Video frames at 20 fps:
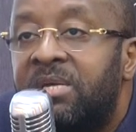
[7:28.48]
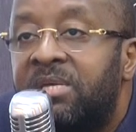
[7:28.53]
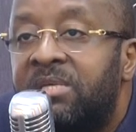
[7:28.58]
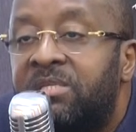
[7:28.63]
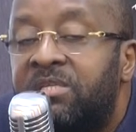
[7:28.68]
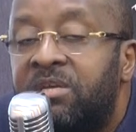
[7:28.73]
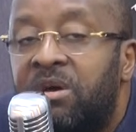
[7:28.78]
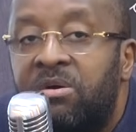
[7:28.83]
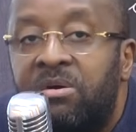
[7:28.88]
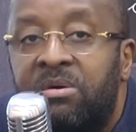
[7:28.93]

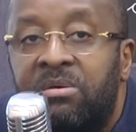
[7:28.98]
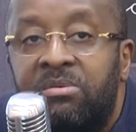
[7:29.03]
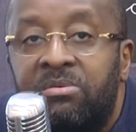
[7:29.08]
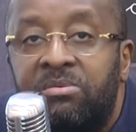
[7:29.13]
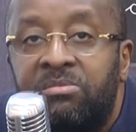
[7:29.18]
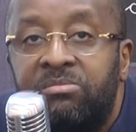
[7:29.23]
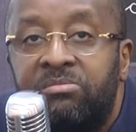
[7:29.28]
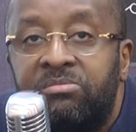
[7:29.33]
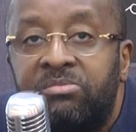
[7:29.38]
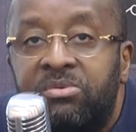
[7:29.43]

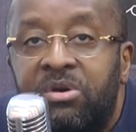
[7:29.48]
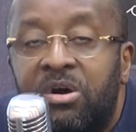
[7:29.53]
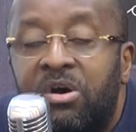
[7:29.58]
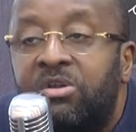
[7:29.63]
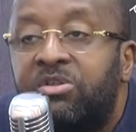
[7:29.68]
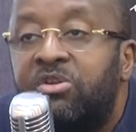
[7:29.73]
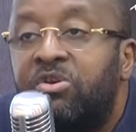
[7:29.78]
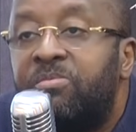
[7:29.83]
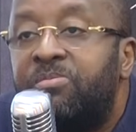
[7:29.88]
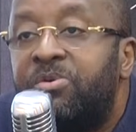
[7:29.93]
sans
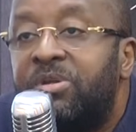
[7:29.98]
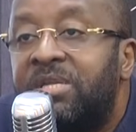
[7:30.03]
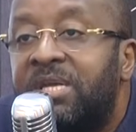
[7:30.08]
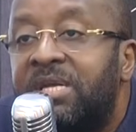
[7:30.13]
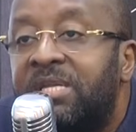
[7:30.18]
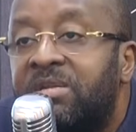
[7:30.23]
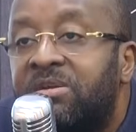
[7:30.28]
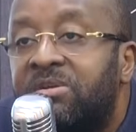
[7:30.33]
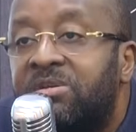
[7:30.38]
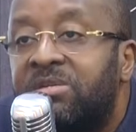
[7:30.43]
rendre
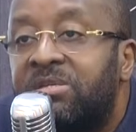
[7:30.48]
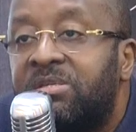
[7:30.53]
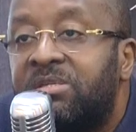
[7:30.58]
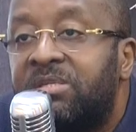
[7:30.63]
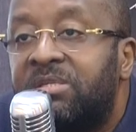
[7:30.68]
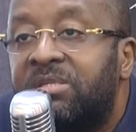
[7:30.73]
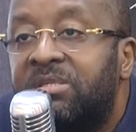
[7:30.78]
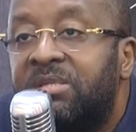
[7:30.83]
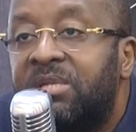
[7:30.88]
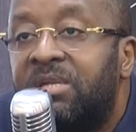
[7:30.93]
peut-être
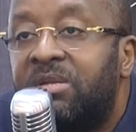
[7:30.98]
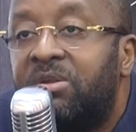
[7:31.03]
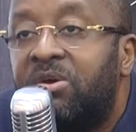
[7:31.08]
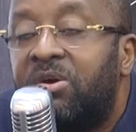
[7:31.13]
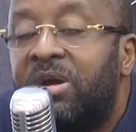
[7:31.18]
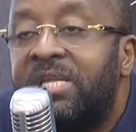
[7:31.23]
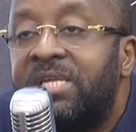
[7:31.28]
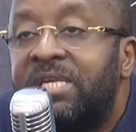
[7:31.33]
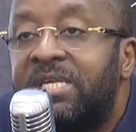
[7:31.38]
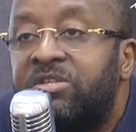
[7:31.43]
euh,
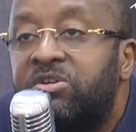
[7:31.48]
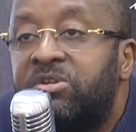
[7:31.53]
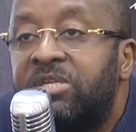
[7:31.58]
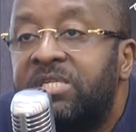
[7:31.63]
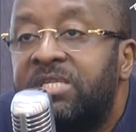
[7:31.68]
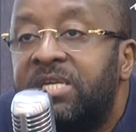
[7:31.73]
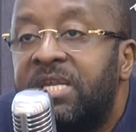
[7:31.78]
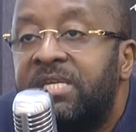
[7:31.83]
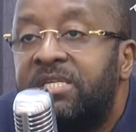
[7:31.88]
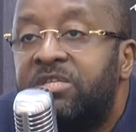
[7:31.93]
l'organisation
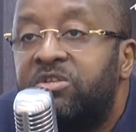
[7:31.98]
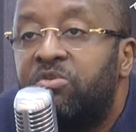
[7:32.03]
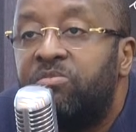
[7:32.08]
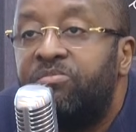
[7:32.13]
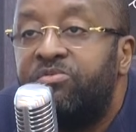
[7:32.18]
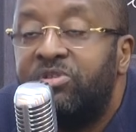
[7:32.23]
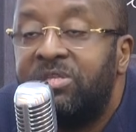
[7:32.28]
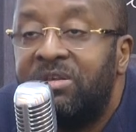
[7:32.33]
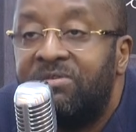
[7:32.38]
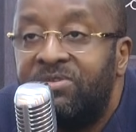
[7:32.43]
des élections
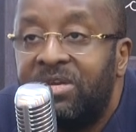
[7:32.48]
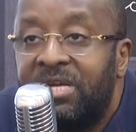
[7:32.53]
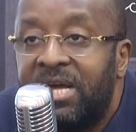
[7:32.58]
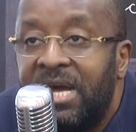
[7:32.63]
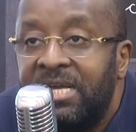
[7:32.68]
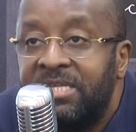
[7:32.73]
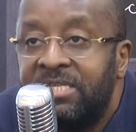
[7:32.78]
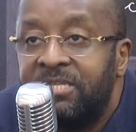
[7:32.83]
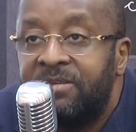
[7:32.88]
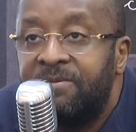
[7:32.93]
plus
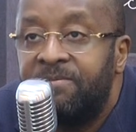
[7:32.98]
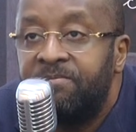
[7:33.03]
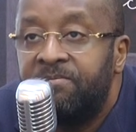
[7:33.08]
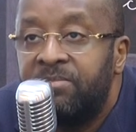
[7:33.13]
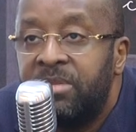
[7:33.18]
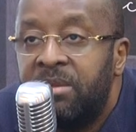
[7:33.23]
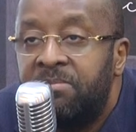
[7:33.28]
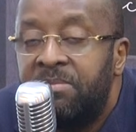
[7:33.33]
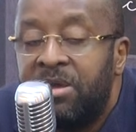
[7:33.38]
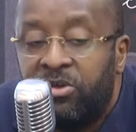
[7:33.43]
efficace,
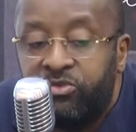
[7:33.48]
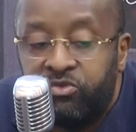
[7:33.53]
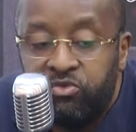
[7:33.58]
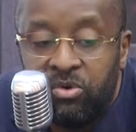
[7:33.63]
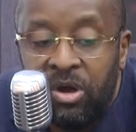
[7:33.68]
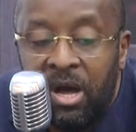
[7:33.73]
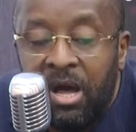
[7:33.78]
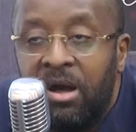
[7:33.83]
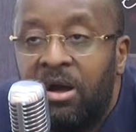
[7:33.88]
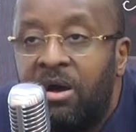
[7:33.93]
mais en
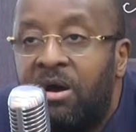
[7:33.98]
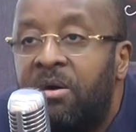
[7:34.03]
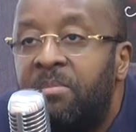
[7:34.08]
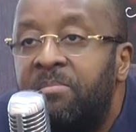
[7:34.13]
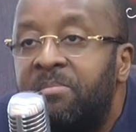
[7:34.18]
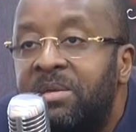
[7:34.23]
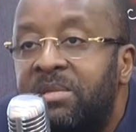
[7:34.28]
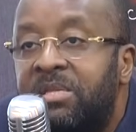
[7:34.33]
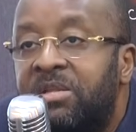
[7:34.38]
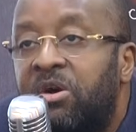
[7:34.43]
tout cas en
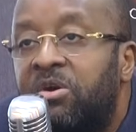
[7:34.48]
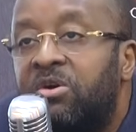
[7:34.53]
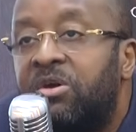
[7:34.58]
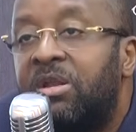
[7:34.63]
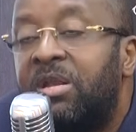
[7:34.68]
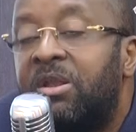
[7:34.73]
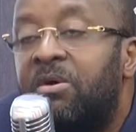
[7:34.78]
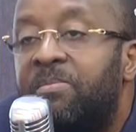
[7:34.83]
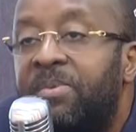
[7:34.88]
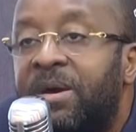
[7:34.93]
mettant
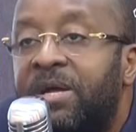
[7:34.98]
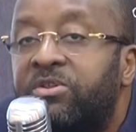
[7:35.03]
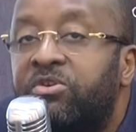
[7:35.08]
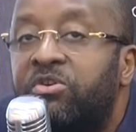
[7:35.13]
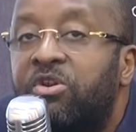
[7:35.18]
l'empreinte